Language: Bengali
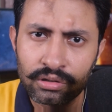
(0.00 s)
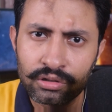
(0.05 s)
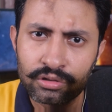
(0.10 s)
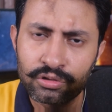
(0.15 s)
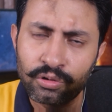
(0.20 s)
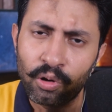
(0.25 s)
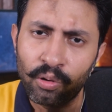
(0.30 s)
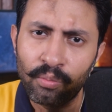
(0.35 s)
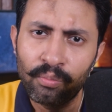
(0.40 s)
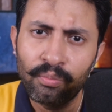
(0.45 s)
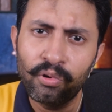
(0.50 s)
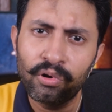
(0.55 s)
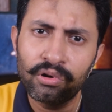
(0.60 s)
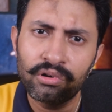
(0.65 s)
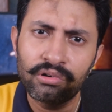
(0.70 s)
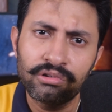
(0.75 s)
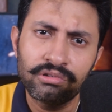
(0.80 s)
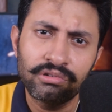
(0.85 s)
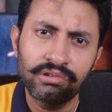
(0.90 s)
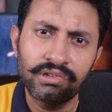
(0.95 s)
সম্পর্ক
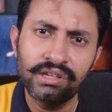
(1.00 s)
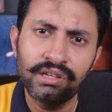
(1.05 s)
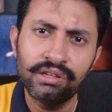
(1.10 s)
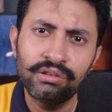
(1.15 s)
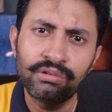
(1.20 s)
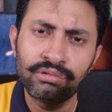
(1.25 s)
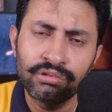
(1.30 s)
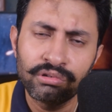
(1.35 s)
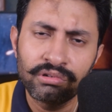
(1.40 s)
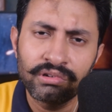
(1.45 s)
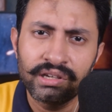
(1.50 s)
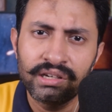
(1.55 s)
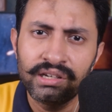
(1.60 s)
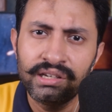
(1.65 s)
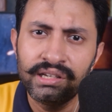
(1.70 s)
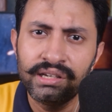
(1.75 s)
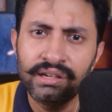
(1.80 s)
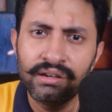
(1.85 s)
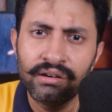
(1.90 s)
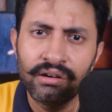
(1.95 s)
যদি দুজনকে
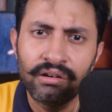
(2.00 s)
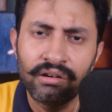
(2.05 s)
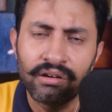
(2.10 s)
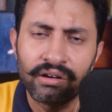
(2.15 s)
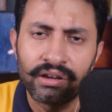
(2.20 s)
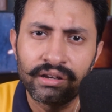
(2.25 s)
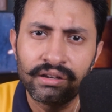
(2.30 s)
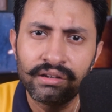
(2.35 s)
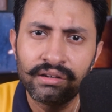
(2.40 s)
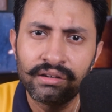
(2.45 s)
নিয়ে হয়